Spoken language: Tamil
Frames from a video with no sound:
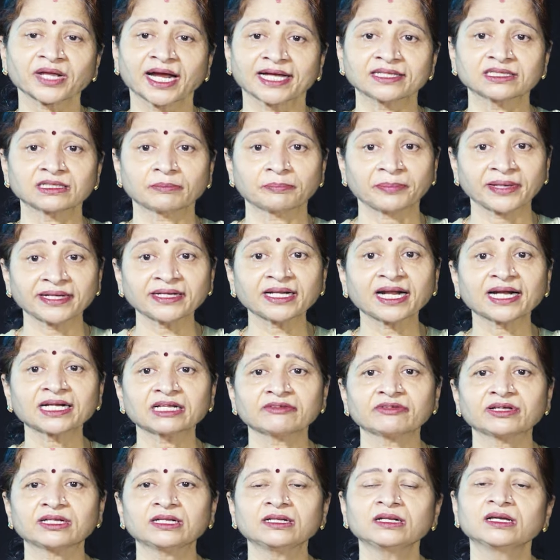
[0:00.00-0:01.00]
அந்த
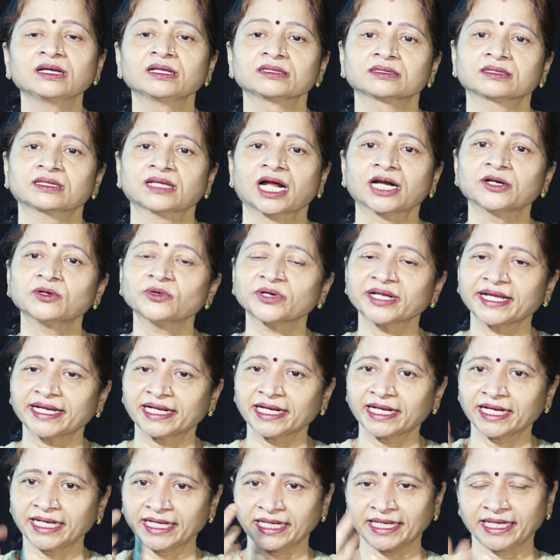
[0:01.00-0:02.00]
பெண்ணானவள் தன்னுடைய
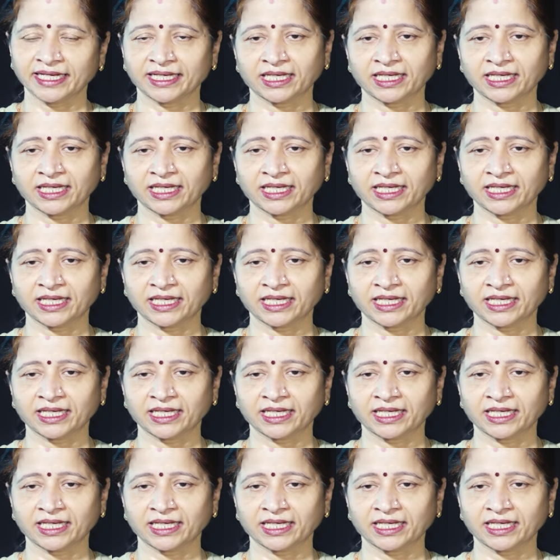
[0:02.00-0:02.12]
க